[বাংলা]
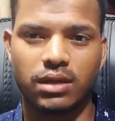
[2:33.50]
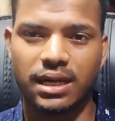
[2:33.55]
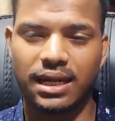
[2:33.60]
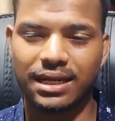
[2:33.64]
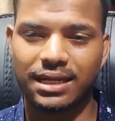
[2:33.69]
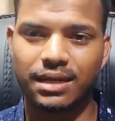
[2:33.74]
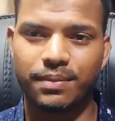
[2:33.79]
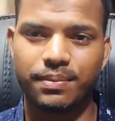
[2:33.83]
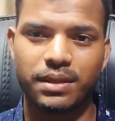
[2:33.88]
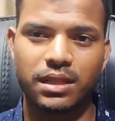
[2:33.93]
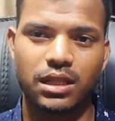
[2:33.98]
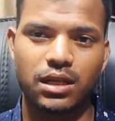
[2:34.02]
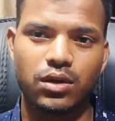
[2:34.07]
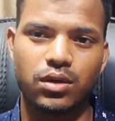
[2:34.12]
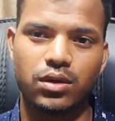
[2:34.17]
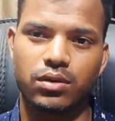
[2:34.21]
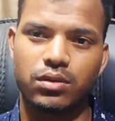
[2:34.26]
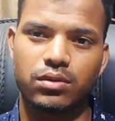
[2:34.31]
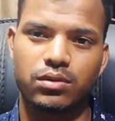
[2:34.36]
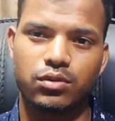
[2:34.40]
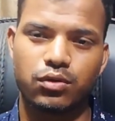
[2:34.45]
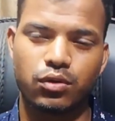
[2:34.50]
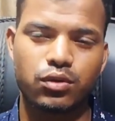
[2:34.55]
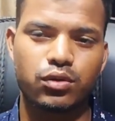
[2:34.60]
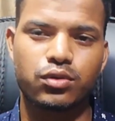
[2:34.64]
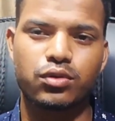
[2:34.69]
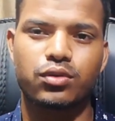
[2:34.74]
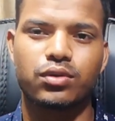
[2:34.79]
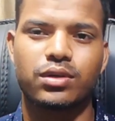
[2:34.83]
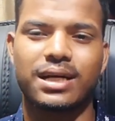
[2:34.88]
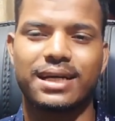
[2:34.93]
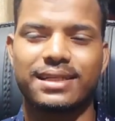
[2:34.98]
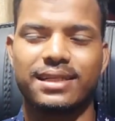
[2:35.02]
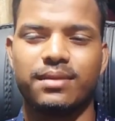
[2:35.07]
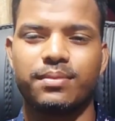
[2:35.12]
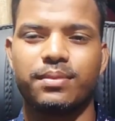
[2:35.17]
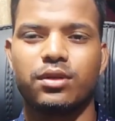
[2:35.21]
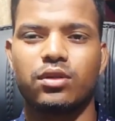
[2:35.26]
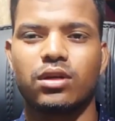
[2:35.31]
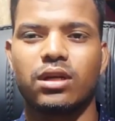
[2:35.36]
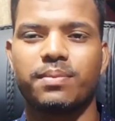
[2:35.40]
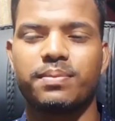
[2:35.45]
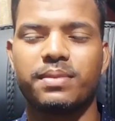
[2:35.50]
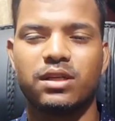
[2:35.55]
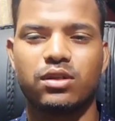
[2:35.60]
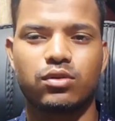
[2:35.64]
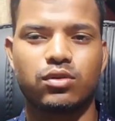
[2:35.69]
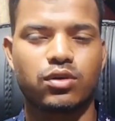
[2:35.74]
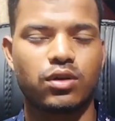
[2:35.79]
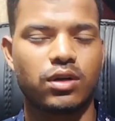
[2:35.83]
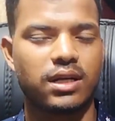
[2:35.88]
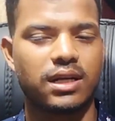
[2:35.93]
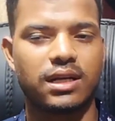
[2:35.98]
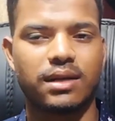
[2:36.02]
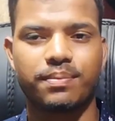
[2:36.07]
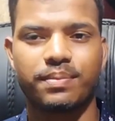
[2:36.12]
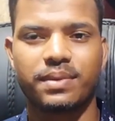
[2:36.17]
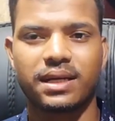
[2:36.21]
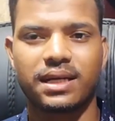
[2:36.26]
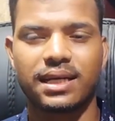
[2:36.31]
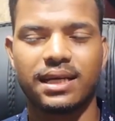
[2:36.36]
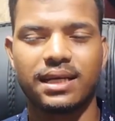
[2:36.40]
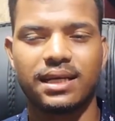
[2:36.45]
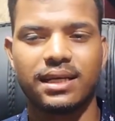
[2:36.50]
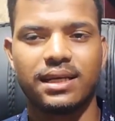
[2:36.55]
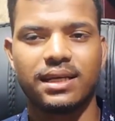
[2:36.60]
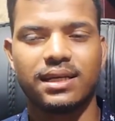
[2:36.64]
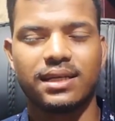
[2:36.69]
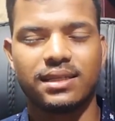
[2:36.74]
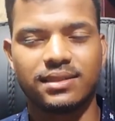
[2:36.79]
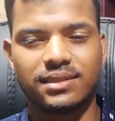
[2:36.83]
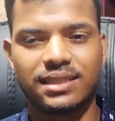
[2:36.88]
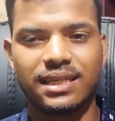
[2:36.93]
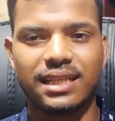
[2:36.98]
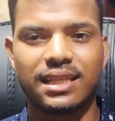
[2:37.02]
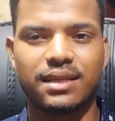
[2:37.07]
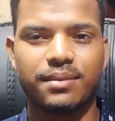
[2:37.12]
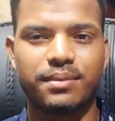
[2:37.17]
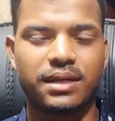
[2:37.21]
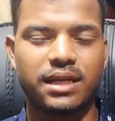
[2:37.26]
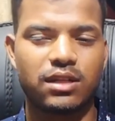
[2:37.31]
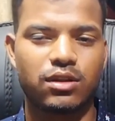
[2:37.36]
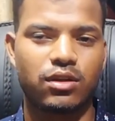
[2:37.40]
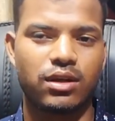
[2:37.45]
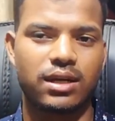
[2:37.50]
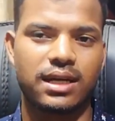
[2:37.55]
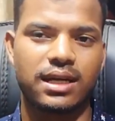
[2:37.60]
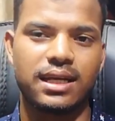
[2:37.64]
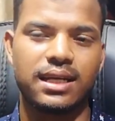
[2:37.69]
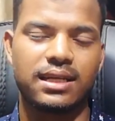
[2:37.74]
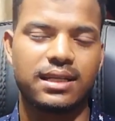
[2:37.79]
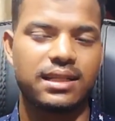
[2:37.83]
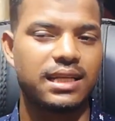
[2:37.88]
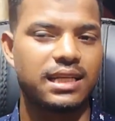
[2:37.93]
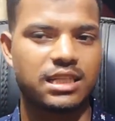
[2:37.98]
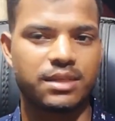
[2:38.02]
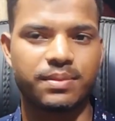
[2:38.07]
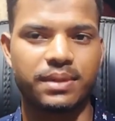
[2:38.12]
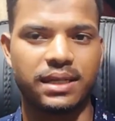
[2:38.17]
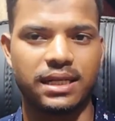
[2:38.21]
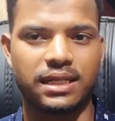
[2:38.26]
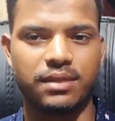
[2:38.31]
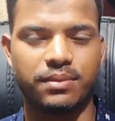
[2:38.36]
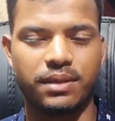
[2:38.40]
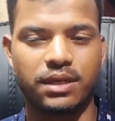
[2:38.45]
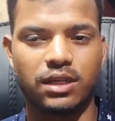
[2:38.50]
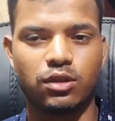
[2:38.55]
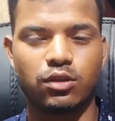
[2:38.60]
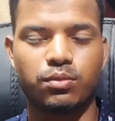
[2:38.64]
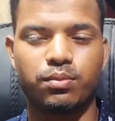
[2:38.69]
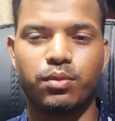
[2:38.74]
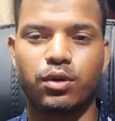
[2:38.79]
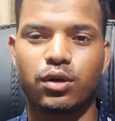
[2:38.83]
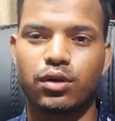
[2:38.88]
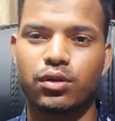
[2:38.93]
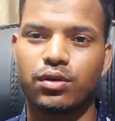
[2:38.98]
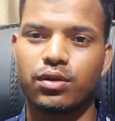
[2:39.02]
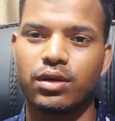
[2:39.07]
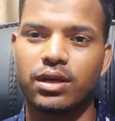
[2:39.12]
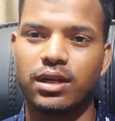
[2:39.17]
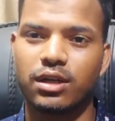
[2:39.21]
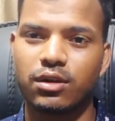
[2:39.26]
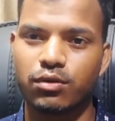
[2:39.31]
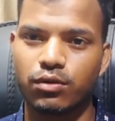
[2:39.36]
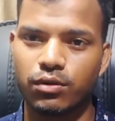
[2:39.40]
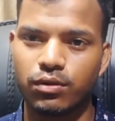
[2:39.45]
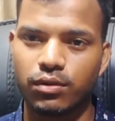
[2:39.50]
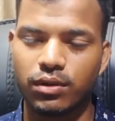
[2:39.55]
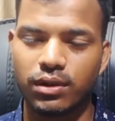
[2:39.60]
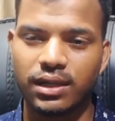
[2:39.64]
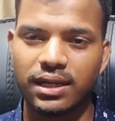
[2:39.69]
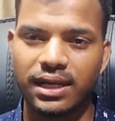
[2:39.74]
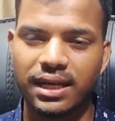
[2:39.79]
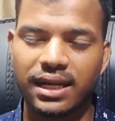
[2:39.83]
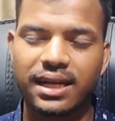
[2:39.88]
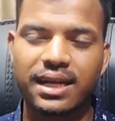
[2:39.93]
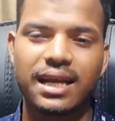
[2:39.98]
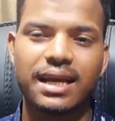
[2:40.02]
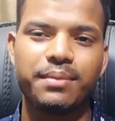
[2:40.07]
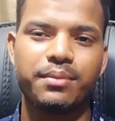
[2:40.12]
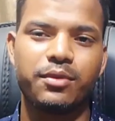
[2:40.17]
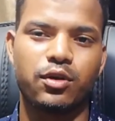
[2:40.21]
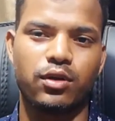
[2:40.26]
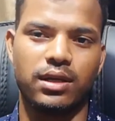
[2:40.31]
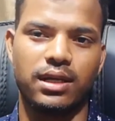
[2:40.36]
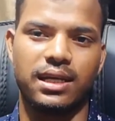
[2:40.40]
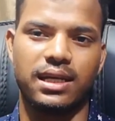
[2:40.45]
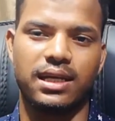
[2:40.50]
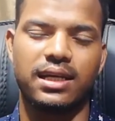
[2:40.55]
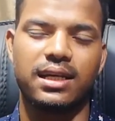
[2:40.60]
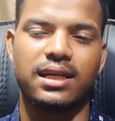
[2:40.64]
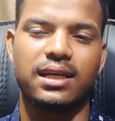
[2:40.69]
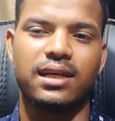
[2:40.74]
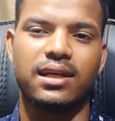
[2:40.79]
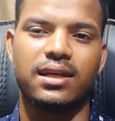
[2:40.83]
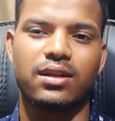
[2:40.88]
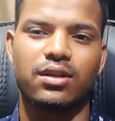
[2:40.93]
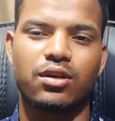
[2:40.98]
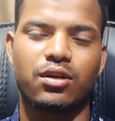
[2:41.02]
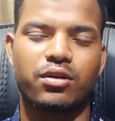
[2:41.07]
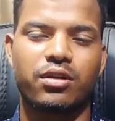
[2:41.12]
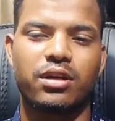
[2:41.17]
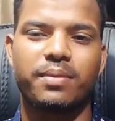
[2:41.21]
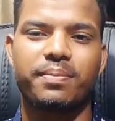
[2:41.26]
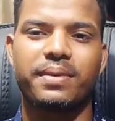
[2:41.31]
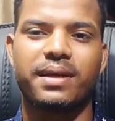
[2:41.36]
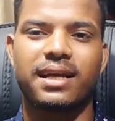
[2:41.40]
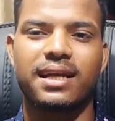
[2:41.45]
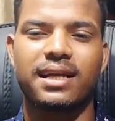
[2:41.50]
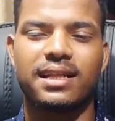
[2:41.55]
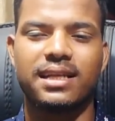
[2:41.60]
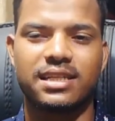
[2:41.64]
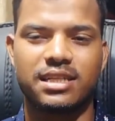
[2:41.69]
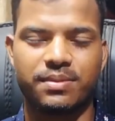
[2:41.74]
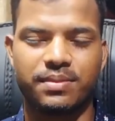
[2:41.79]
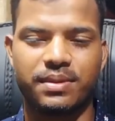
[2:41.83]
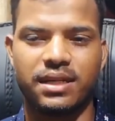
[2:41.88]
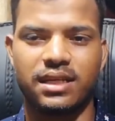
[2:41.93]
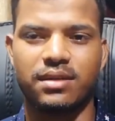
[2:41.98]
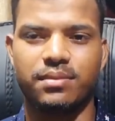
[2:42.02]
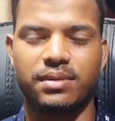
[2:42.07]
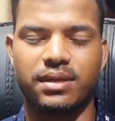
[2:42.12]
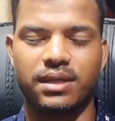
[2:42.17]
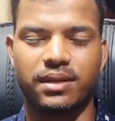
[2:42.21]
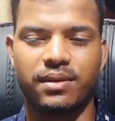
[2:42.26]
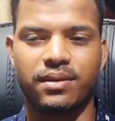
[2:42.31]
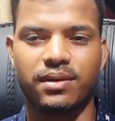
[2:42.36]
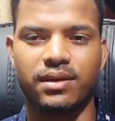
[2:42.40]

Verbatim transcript: হালকা পাতলা ছোট ছোট কাজের ভিতরে আপনি ইউজ করেন আপনাকে জেল দেবে না দরা খেলে দেশে পাঠিয়ে দিবে কিন্তু বড় ধরনের কোনো ক্রাইম করলে তখন আপনাকে দেশে পাঠিয়ে দিবে